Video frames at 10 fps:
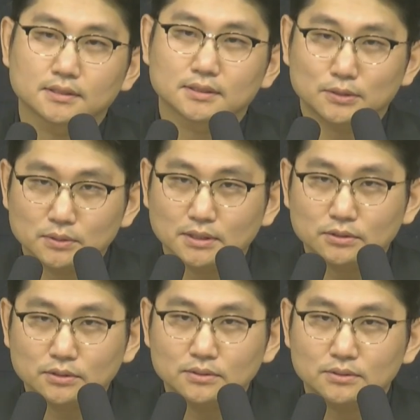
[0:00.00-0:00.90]
그리고
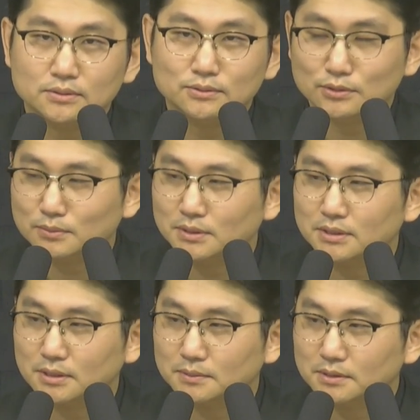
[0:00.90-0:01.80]
나서 누구를
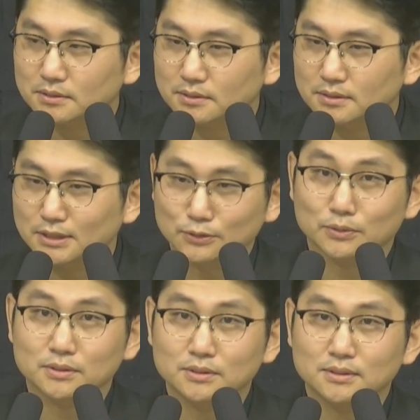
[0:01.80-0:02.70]
보냈냐면
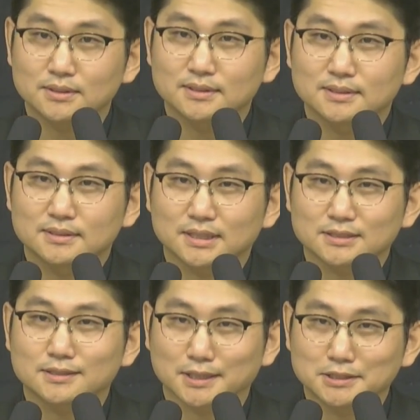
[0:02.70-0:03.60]
디도를
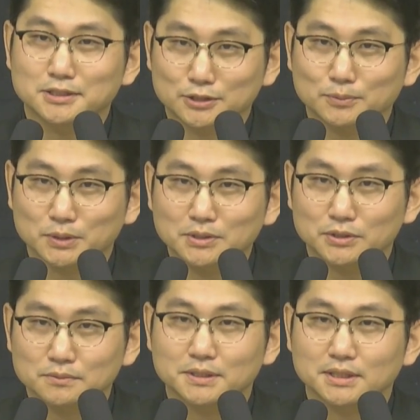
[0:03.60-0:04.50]
자신을 대신해서 보낸
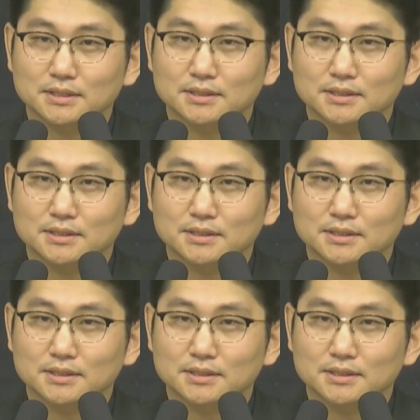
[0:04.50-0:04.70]
것입니다.